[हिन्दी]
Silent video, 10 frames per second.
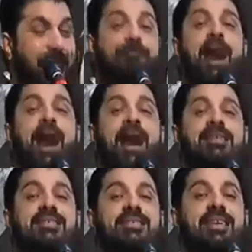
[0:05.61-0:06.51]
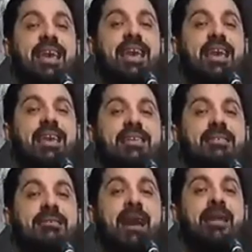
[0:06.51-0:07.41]
अब्बास के
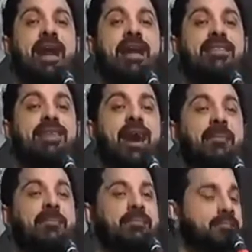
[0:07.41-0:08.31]
नाना हजाम